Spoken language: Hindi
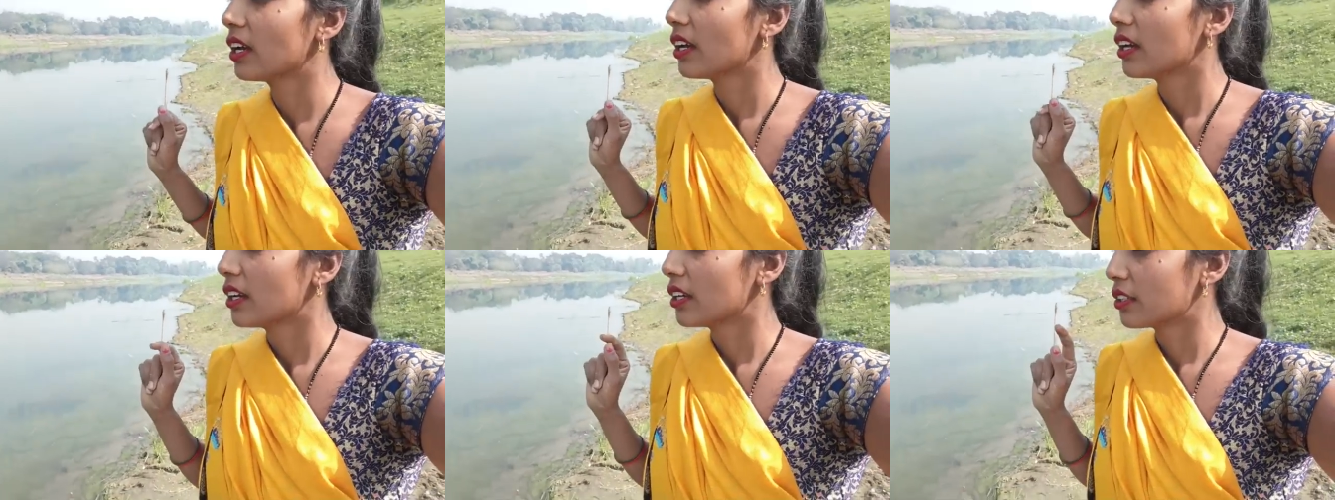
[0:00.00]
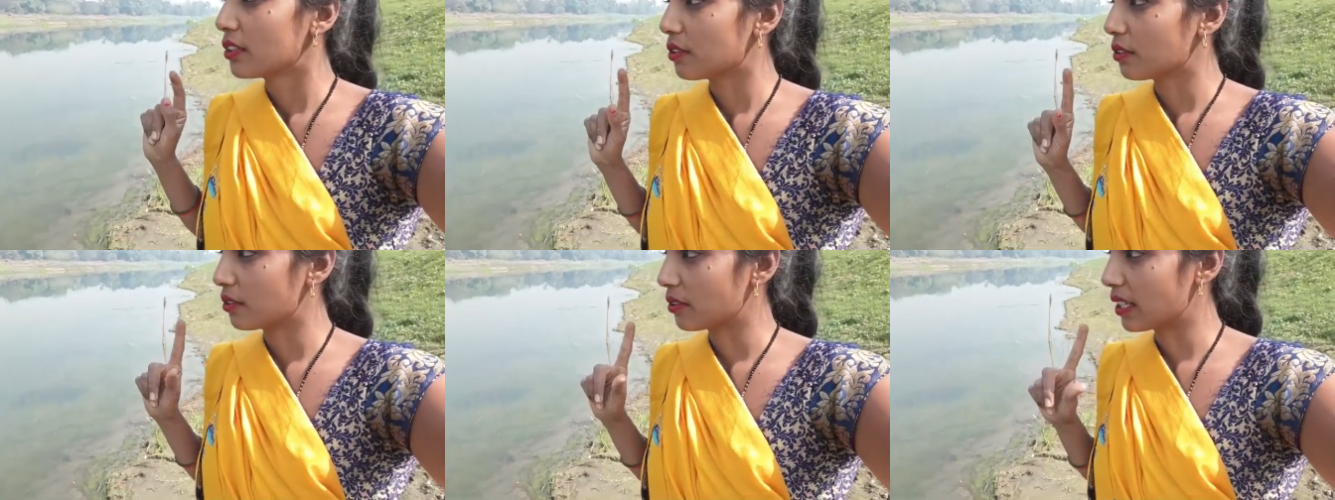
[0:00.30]
तो
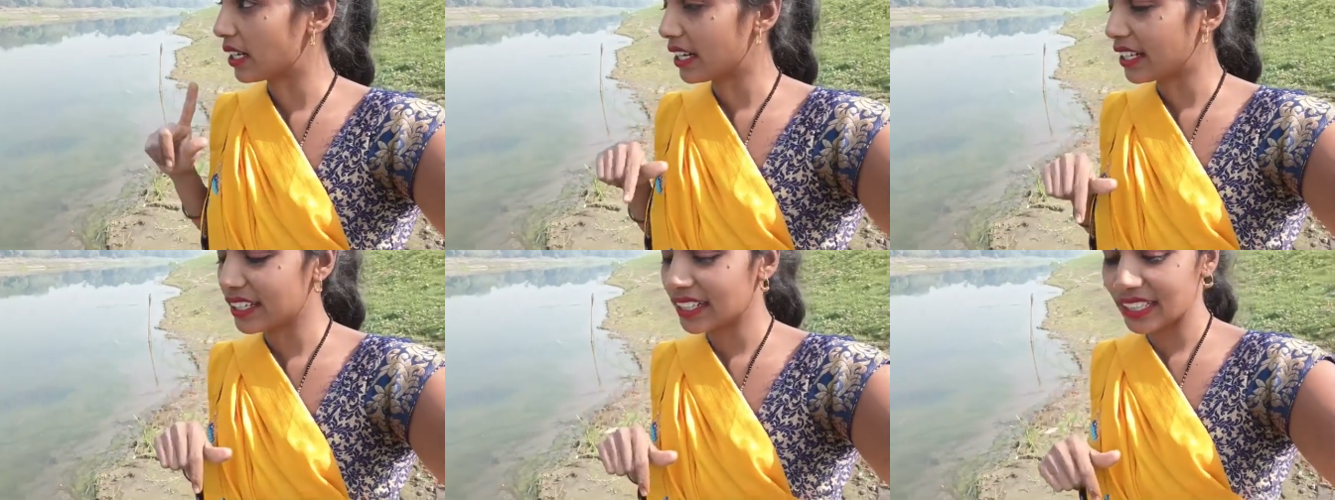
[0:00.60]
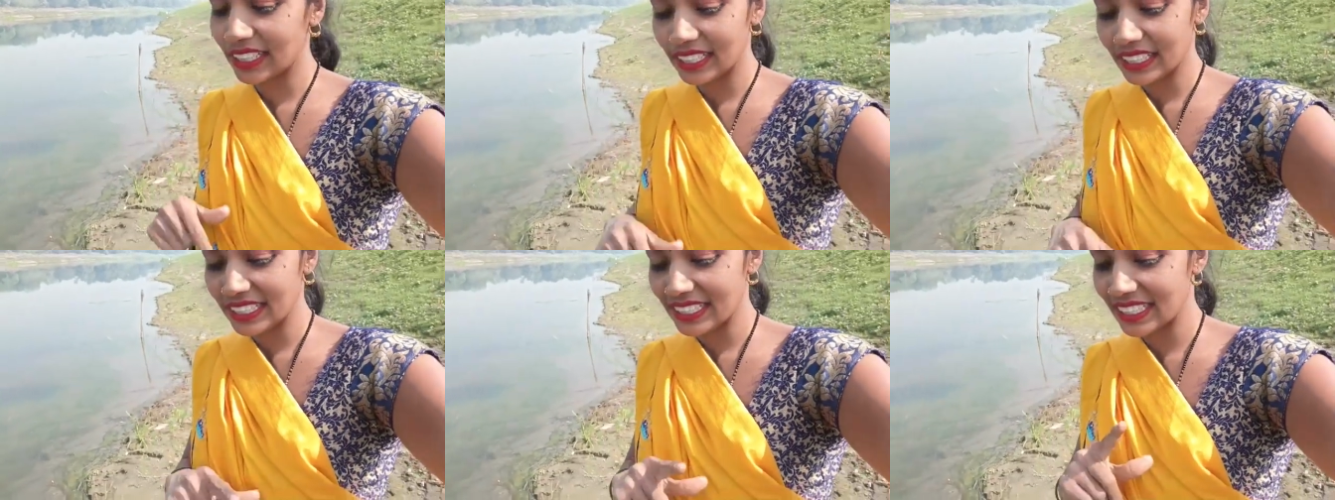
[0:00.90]
खाने के लिए
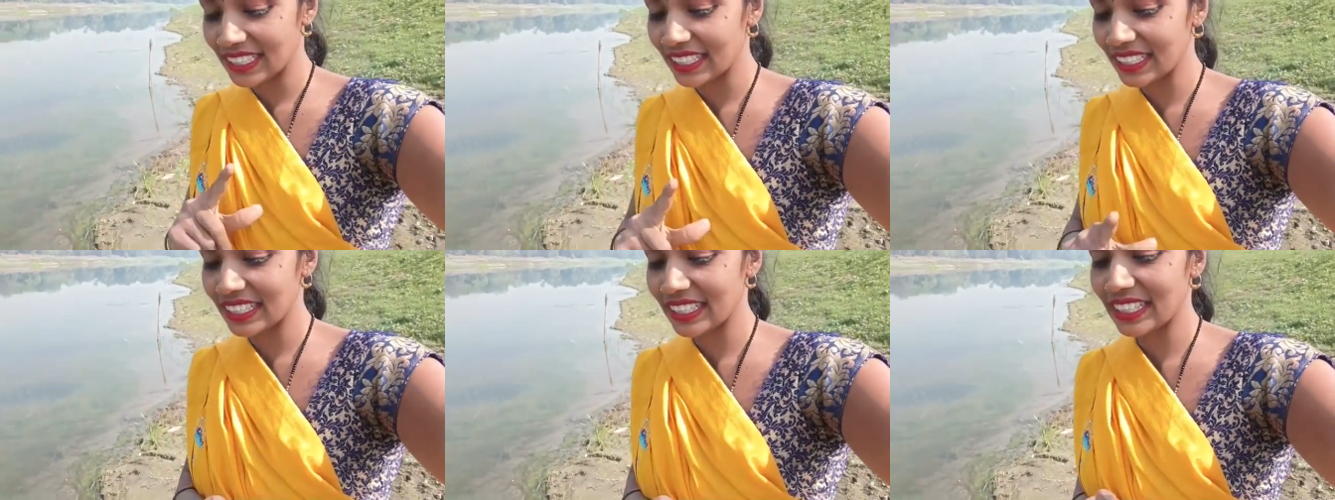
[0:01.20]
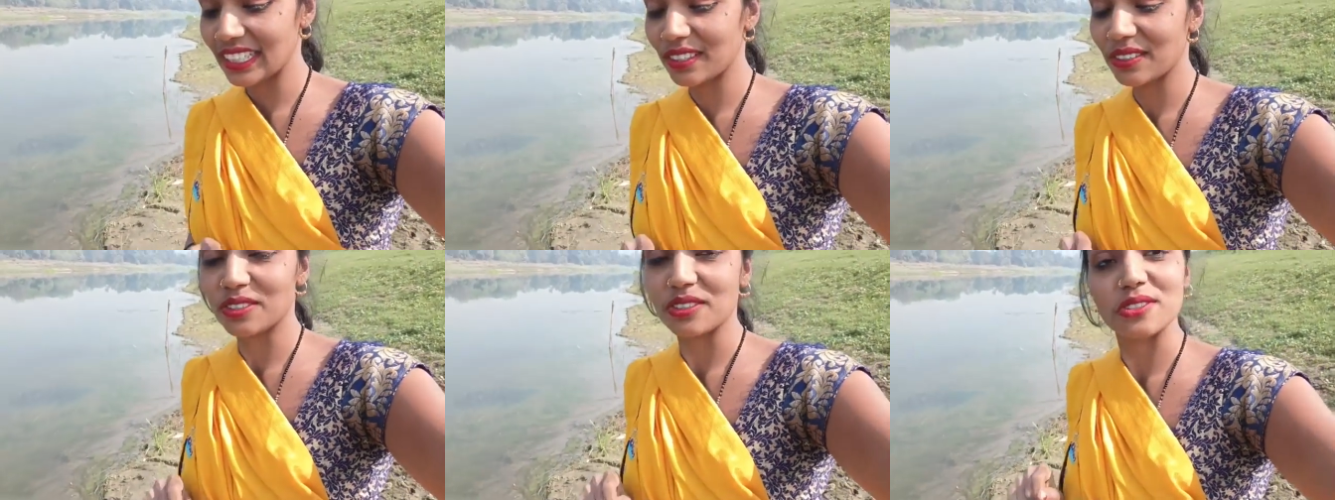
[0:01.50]
इसीलिए ये लोग
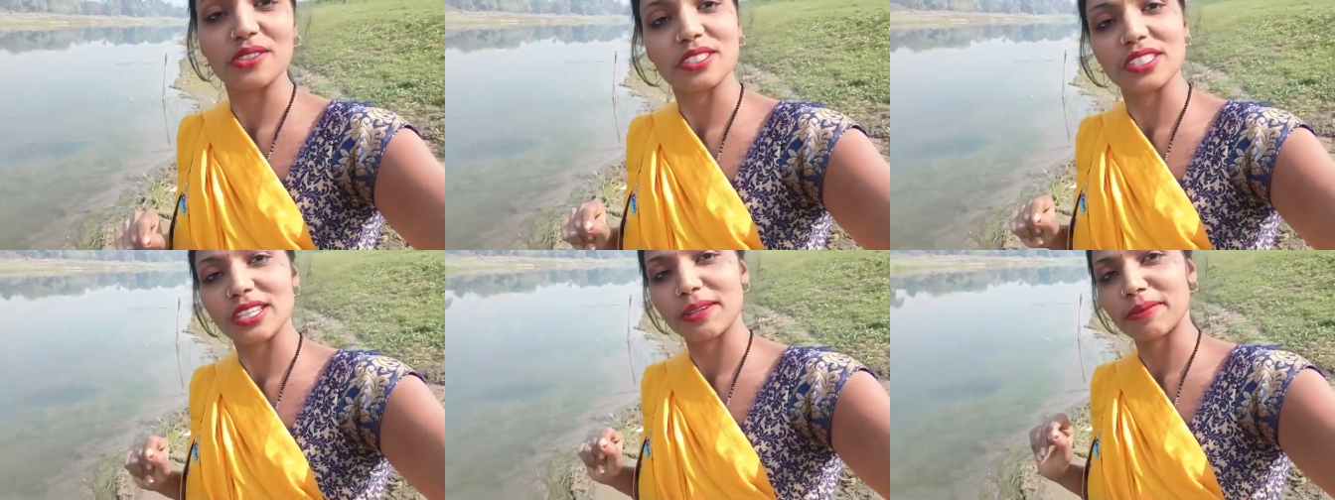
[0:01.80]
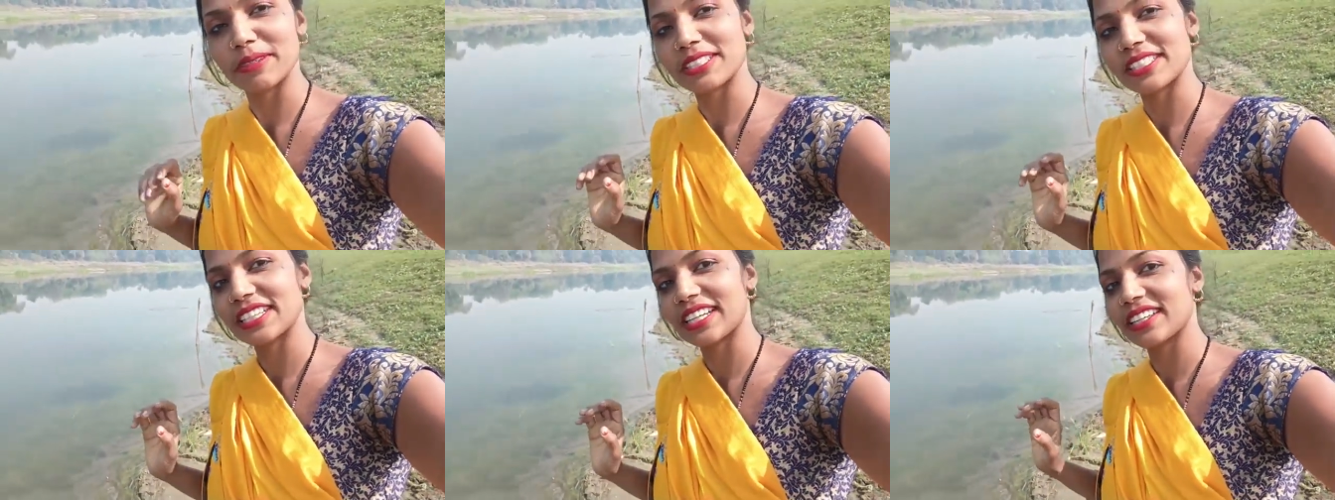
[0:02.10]
समझ
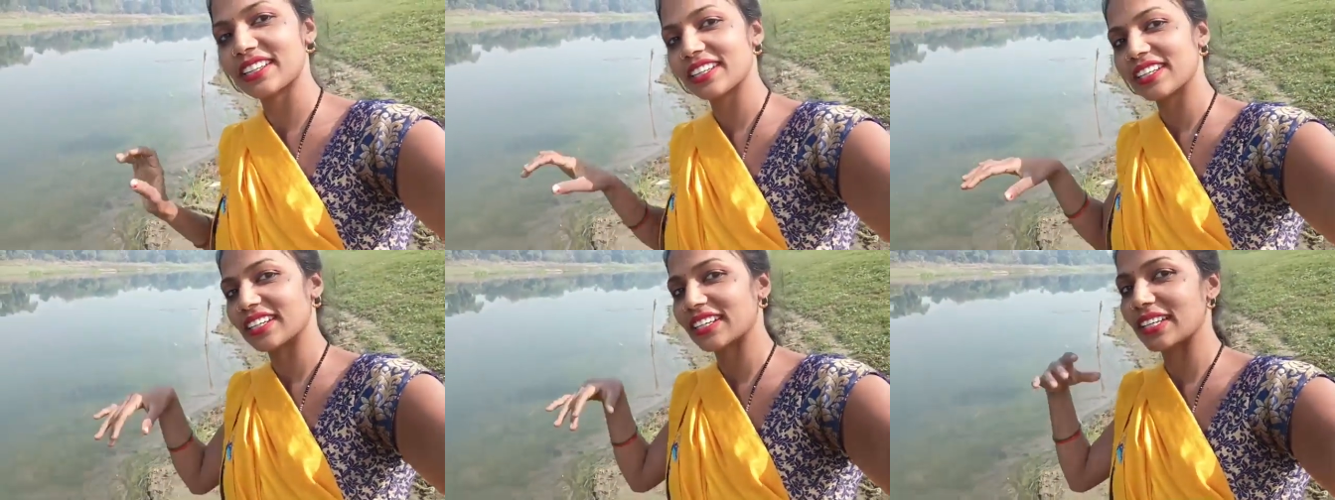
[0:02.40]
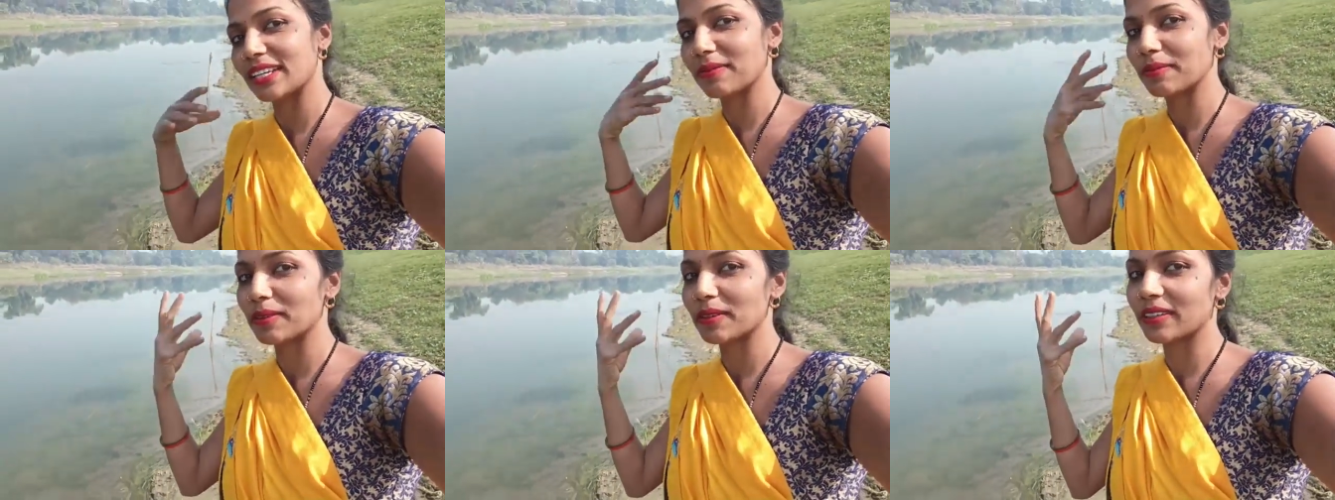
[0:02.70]
जाते हैं कि हम
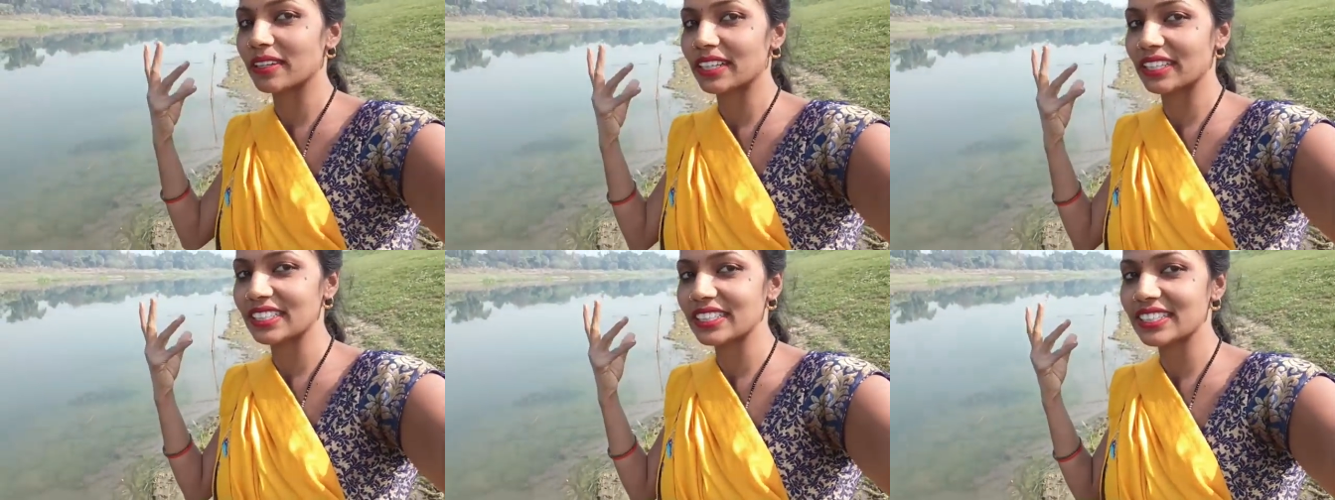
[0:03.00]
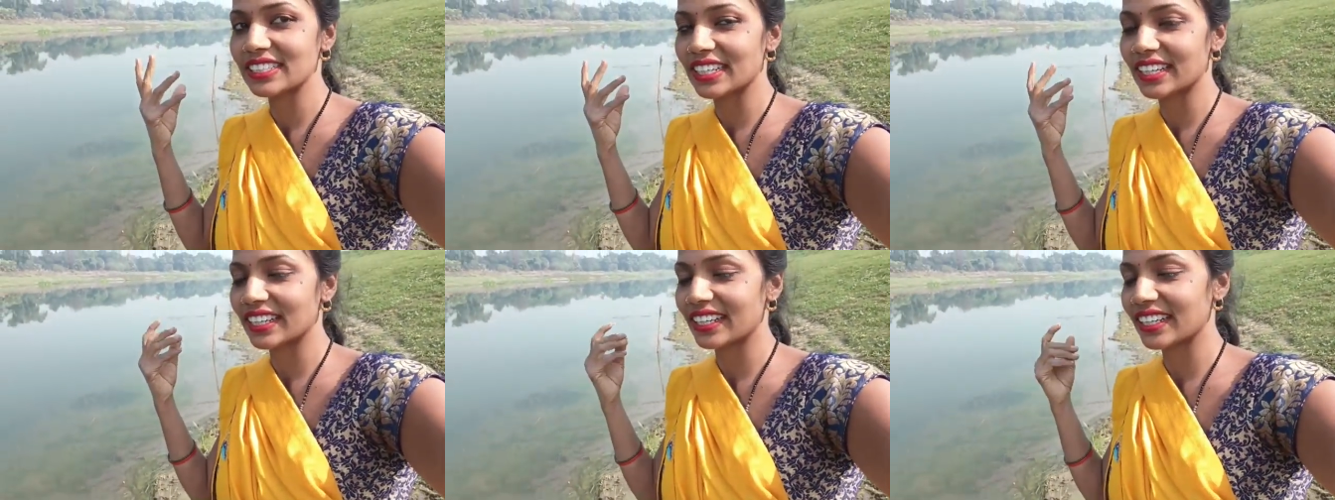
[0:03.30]
लोग नदी जा
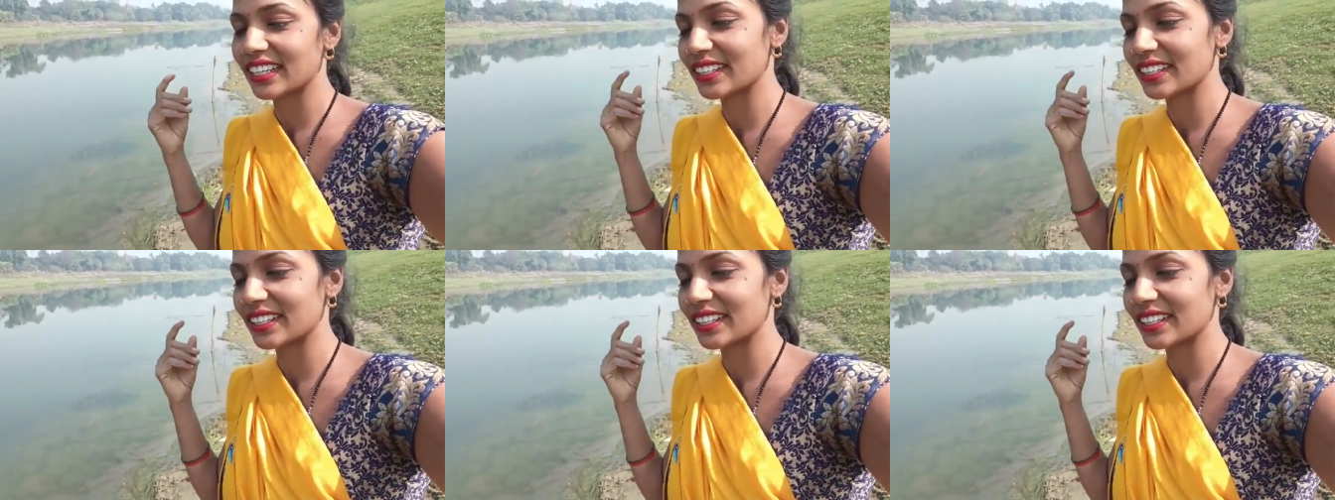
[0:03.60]
रहे हैं तो